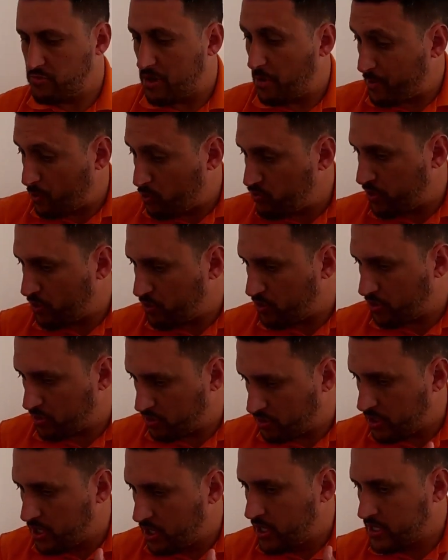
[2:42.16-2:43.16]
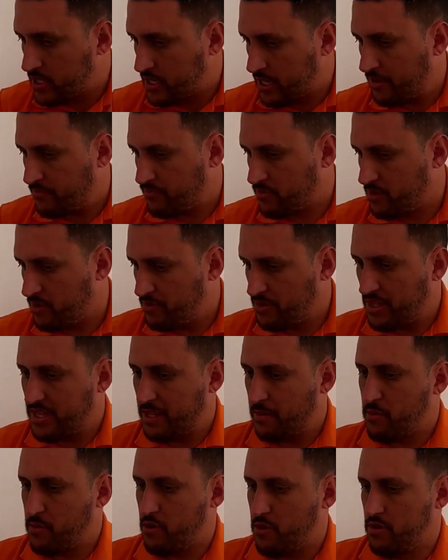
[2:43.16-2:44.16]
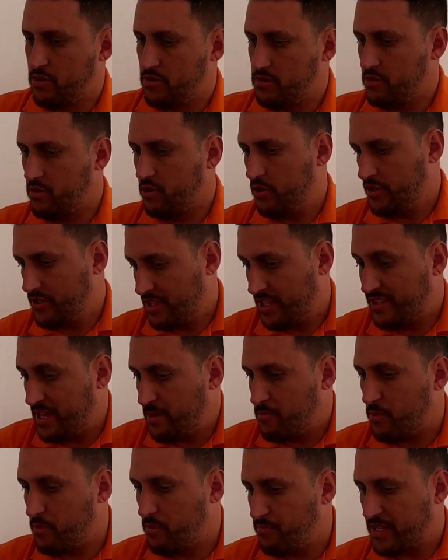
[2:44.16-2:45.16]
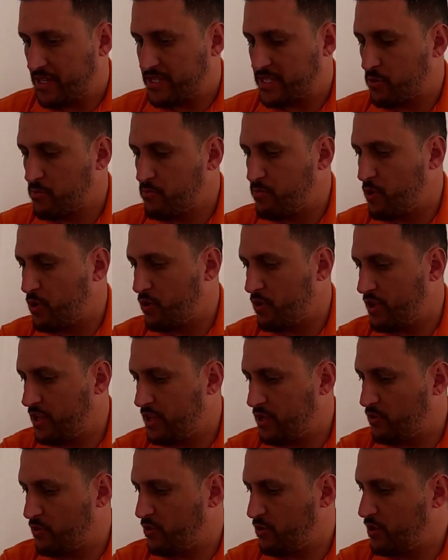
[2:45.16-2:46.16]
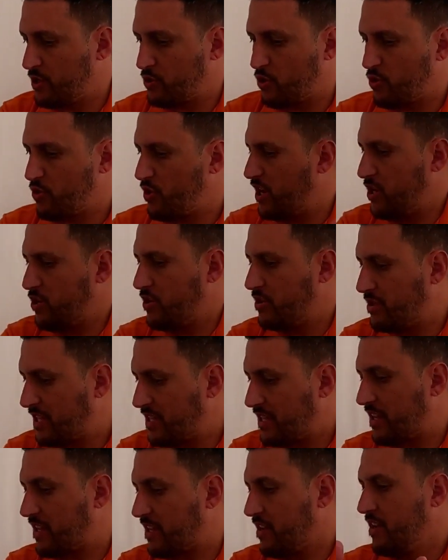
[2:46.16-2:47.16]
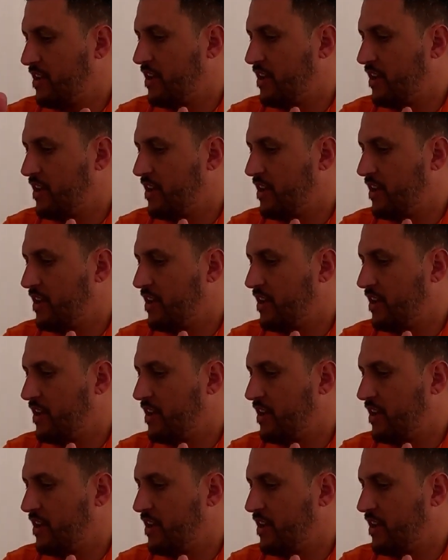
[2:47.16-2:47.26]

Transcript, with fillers: una pregunta, que intentamos o intentemos pasar un poco de todo, de todo ello, intentar